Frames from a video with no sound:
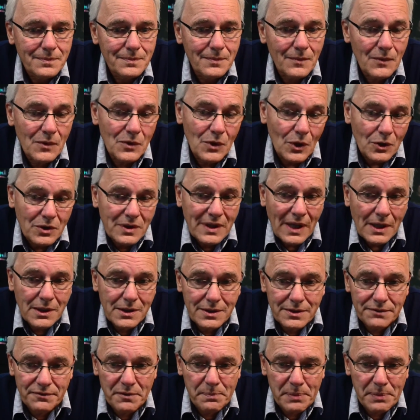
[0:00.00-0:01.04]
No
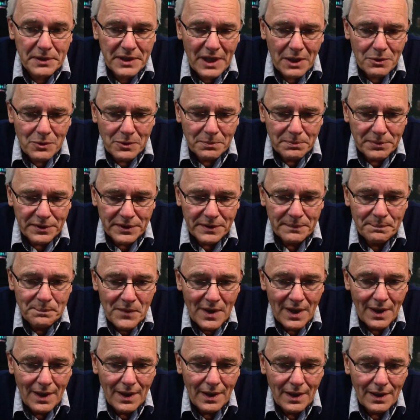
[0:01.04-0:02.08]
tak wypadałoby.
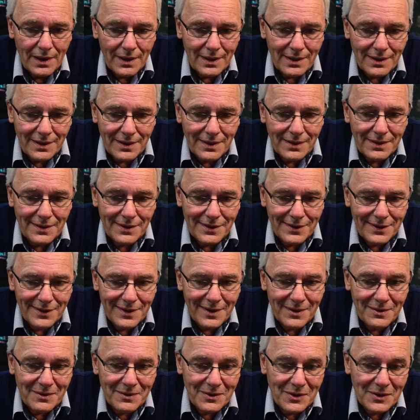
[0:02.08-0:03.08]
A kiedyś były.